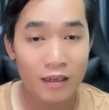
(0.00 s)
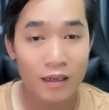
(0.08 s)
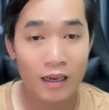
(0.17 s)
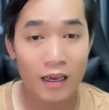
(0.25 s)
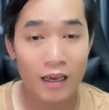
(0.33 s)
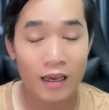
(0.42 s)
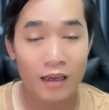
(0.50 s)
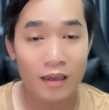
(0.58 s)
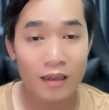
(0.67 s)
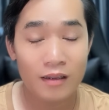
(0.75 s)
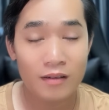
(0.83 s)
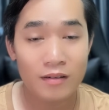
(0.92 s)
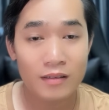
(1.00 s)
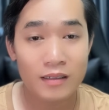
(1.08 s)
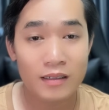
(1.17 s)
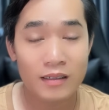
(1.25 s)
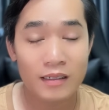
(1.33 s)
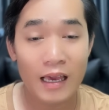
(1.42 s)
à,
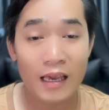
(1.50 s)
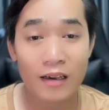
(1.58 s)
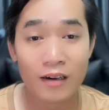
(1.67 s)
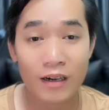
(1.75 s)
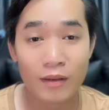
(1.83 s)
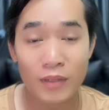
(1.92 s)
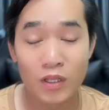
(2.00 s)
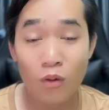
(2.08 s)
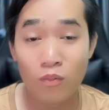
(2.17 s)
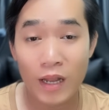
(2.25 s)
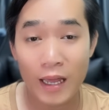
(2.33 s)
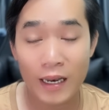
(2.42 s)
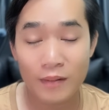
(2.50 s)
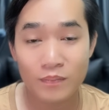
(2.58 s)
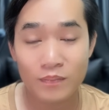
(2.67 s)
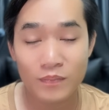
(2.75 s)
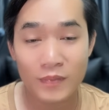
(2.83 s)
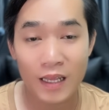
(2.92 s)
cái người mà tung lên á
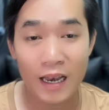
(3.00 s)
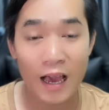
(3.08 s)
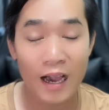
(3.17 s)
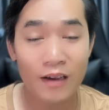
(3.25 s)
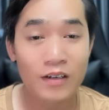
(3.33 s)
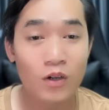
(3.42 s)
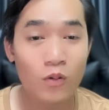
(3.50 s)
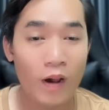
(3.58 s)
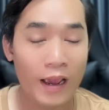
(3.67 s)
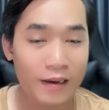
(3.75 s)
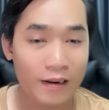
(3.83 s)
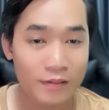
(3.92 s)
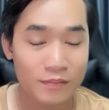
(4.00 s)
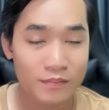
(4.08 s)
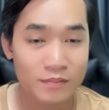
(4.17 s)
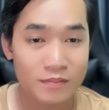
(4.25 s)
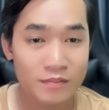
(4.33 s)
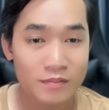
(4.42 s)
là ở nước ngoài rồi.
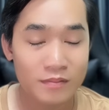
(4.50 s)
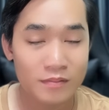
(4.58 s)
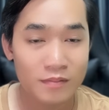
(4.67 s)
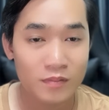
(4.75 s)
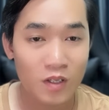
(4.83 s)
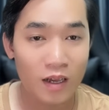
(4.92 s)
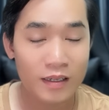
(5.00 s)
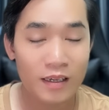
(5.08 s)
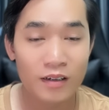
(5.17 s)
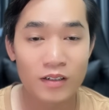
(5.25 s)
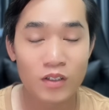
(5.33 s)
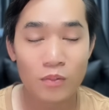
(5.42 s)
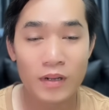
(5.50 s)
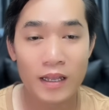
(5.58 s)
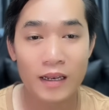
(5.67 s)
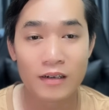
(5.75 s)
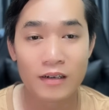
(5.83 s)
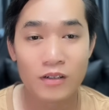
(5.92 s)
Đó, cái người tung lên
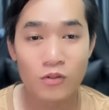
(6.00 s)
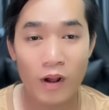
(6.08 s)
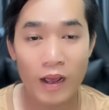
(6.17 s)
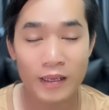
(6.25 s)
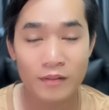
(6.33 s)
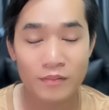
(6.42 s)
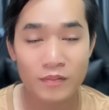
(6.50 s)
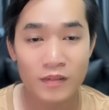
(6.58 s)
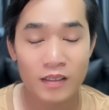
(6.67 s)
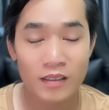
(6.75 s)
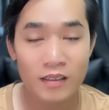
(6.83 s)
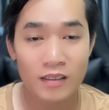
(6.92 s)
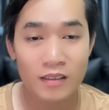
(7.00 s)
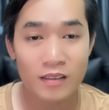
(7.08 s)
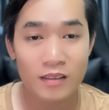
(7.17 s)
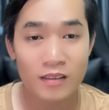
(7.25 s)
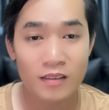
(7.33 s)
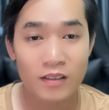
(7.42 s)
là ở nước ngoài
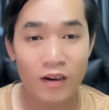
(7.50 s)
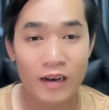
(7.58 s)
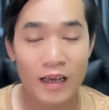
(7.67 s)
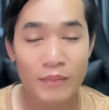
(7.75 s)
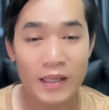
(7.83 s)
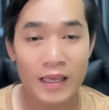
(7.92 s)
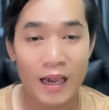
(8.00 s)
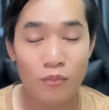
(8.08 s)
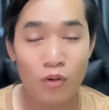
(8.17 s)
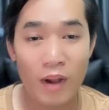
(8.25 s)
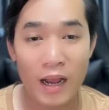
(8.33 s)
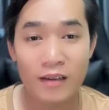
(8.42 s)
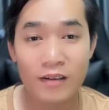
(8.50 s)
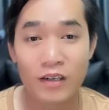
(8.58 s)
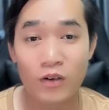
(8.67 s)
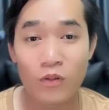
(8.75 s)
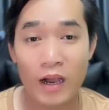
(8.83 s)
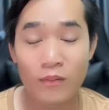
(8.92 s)
cho nên bây giờ muốn bắt người
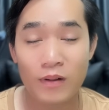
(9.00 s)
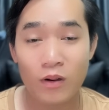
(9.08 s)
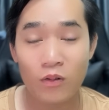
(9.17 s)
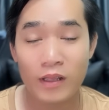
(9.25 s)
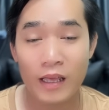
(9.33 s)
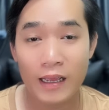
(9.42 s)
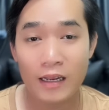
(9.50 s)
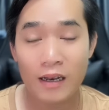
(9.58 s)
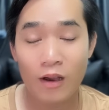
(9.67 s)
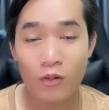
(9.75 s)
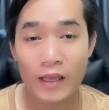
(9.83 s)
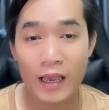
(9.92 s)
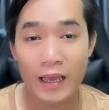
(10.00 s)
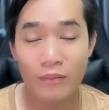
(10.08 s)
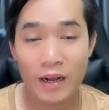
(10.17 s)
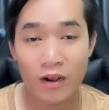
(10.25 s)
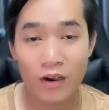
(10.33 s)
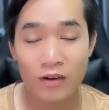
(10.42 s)
nước ngoài cũng đâu có dễ đâu có dễ đâu
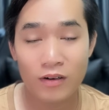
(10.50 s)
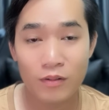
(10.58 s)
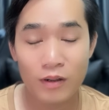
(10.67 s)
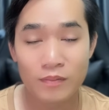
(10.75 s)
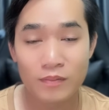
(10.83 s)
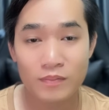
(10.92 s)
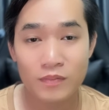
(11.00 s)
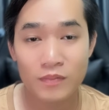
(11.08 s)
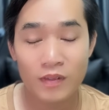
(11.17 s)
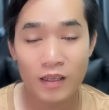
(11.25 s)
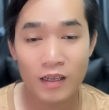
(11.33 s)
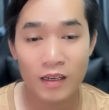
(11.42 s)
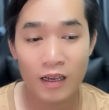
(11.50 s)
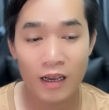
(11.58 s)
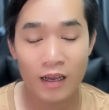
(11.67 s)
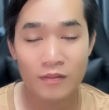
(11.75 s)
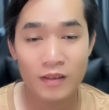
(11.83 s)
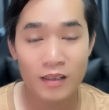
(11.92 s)
bà con đúng không
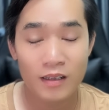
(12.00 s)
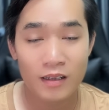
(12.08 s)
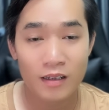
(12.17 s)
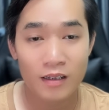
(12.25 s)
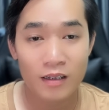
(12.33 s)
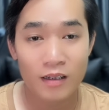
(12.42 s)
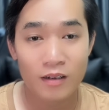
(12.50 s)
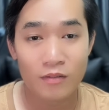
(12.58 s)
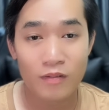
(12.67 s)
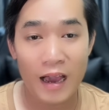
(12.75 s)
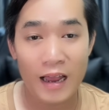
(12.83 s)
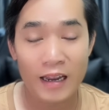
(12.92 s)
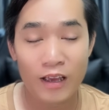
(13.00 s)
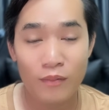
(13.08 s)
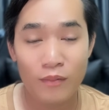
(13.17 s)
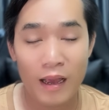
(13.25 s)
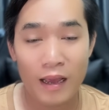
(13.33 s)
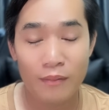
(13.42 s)
à, và nếu
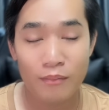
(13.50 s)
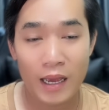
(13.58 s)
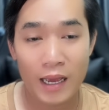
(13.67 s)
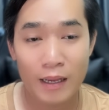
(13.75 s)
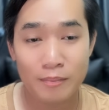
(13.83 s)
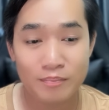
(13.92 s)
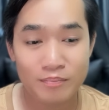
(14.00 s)
mà mà